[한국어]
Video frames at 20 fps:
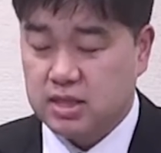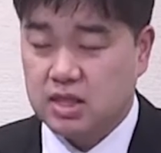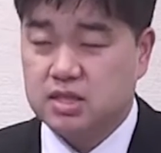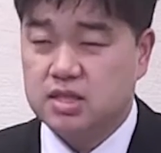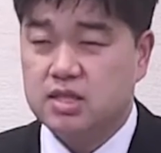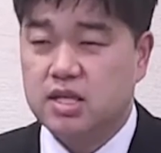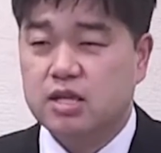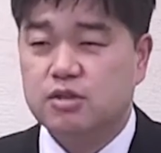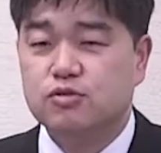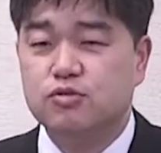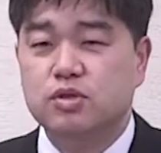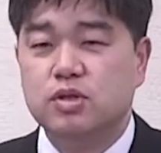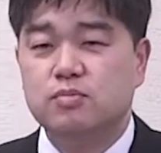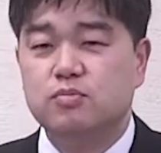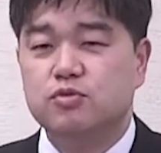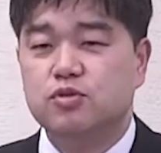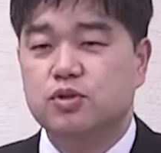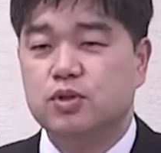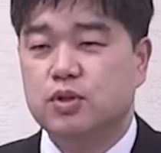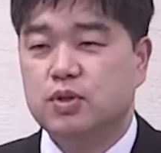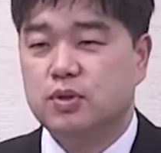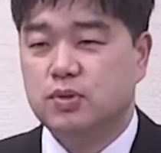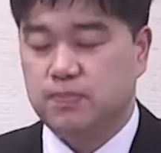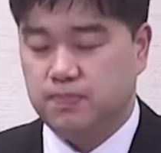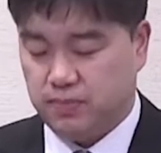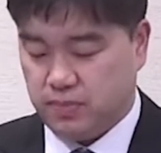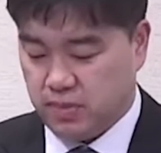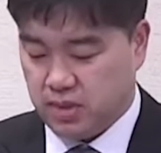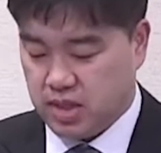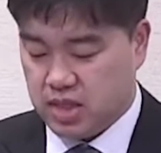사실 예수님도요.
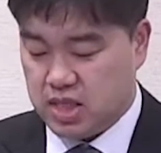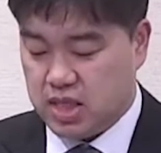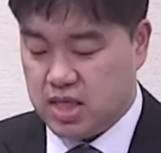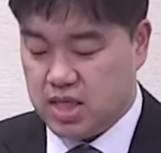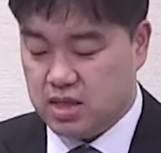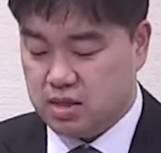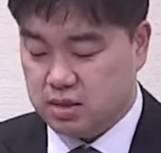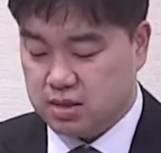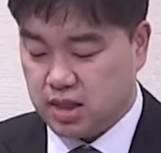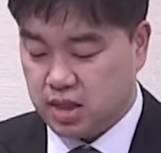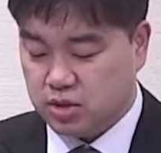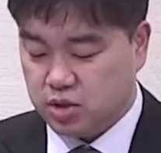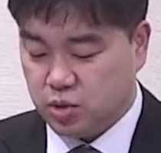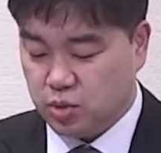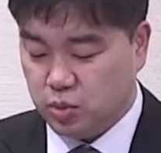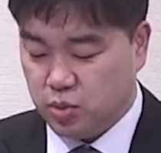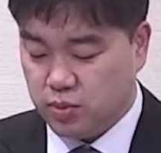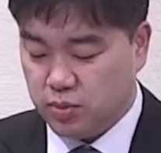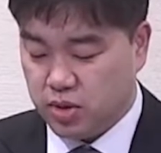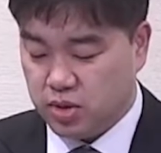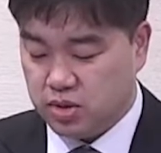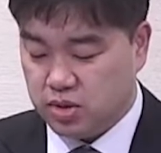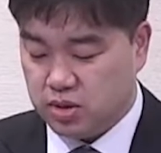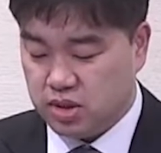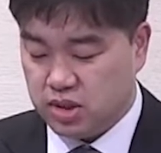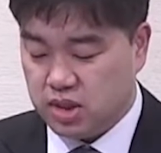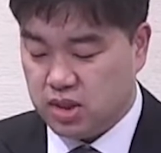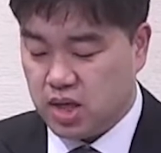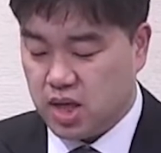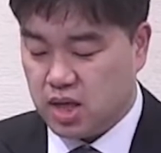이익을 따지고
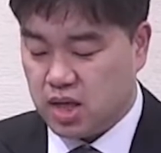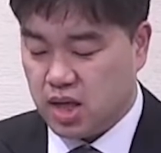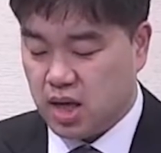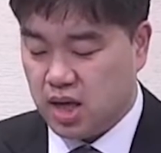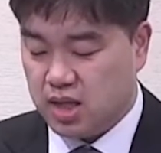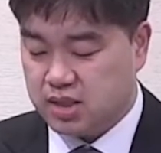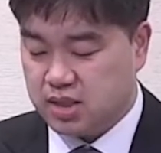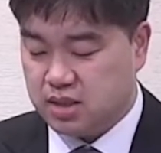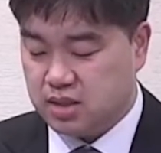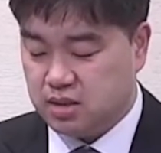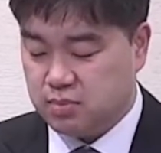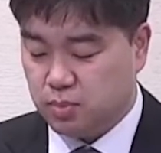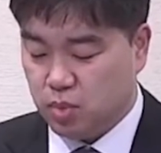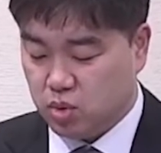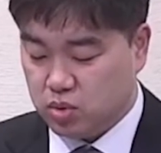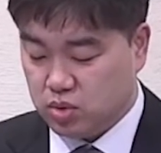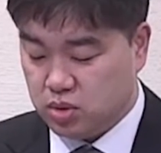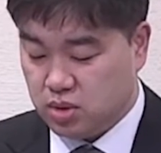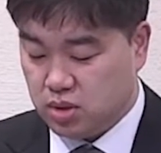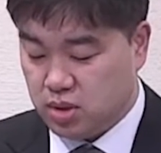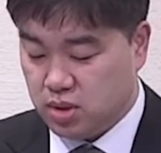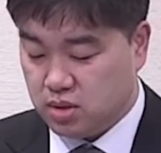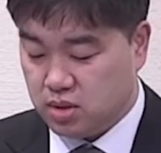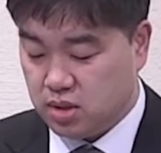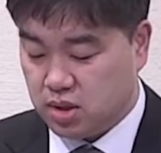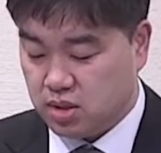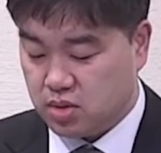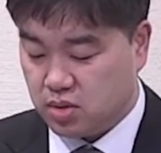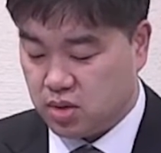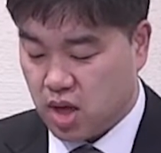보면은 이에게 하시는 모든
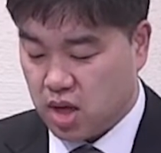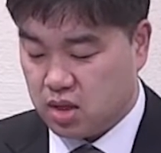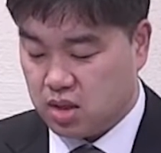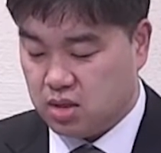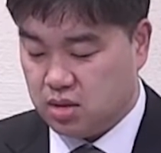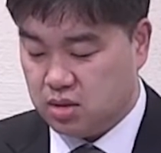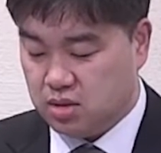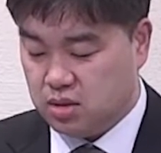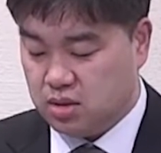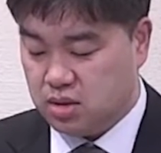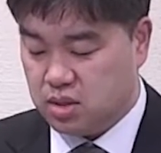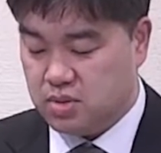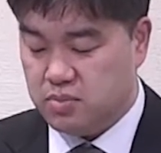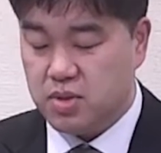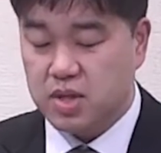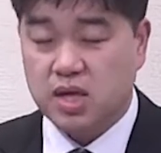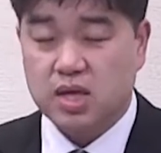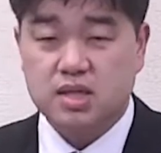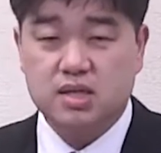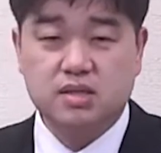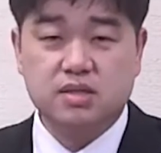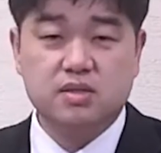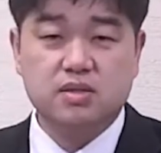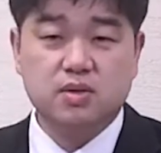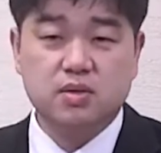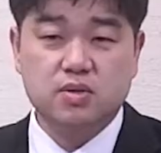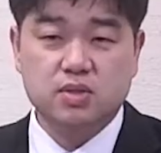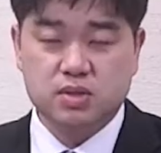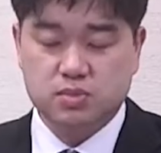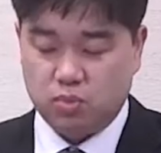일들이 그렇게 큰 의미가
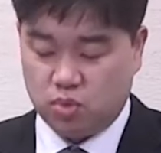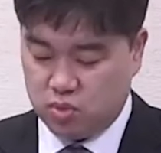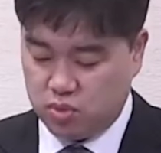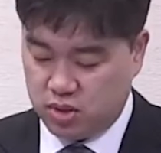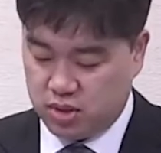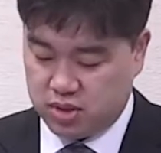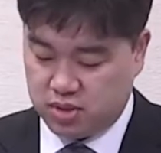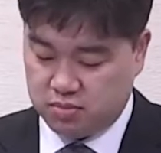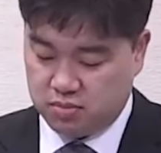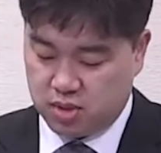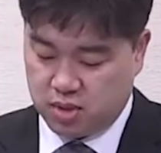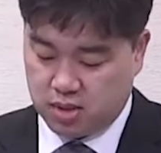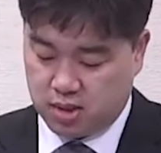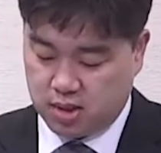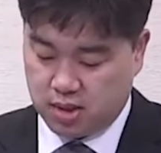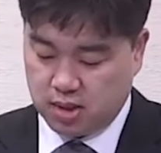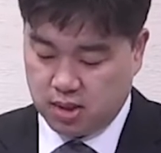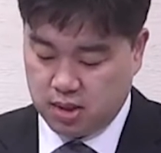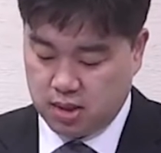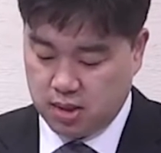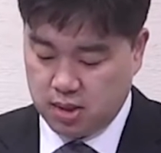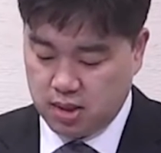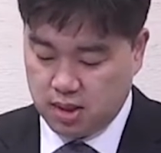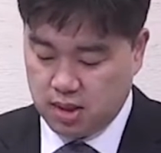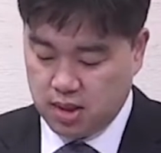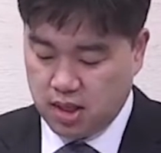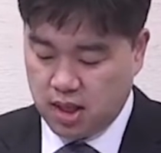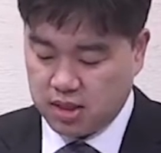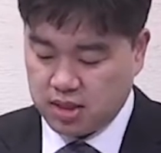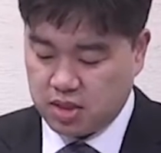있을런지 모르겠습니다.
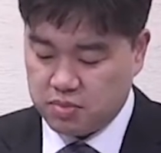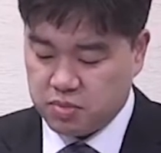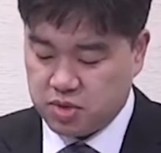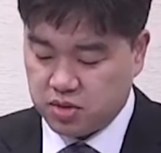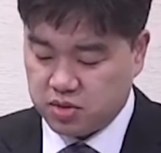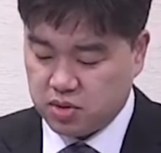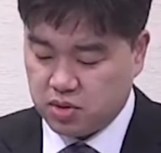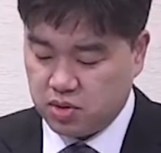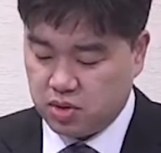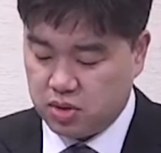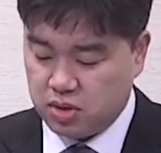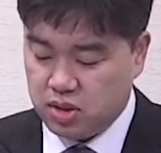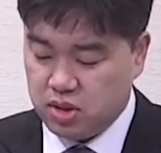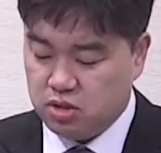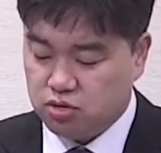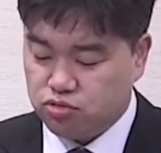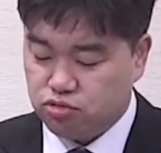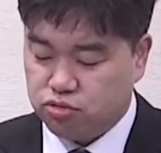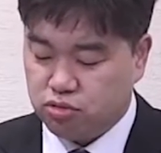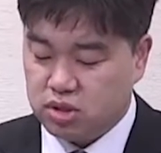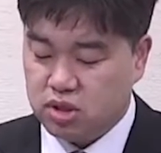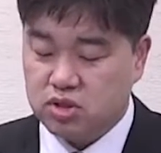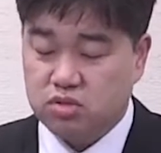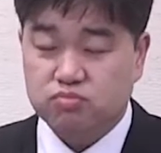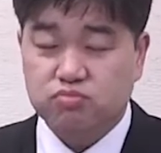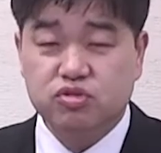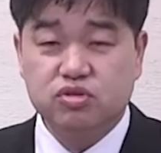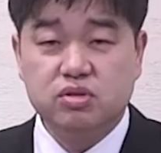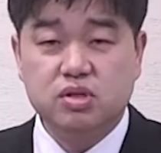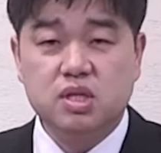하나님께서 이를 구원해서
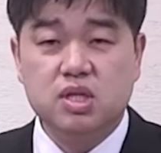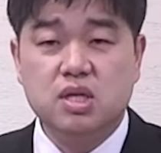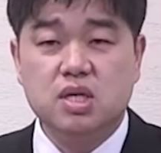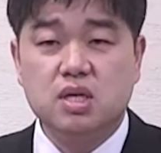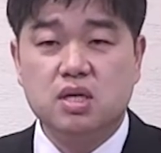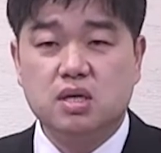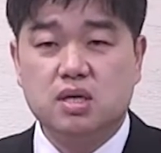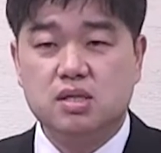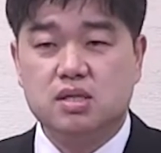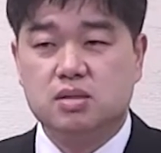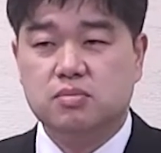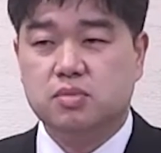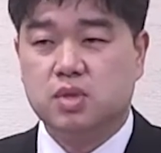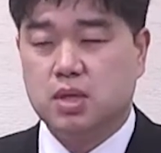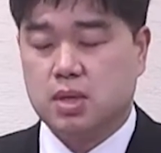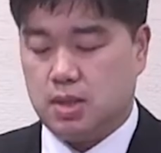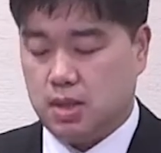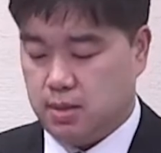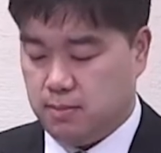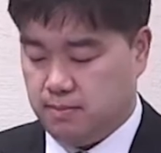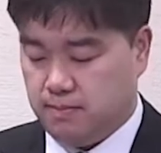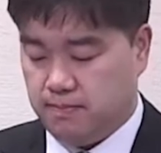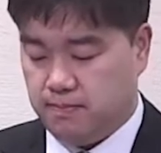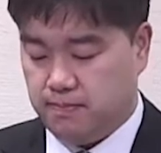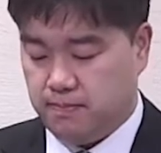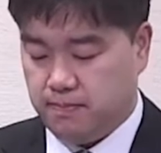무슨 이익이 있겠습니까?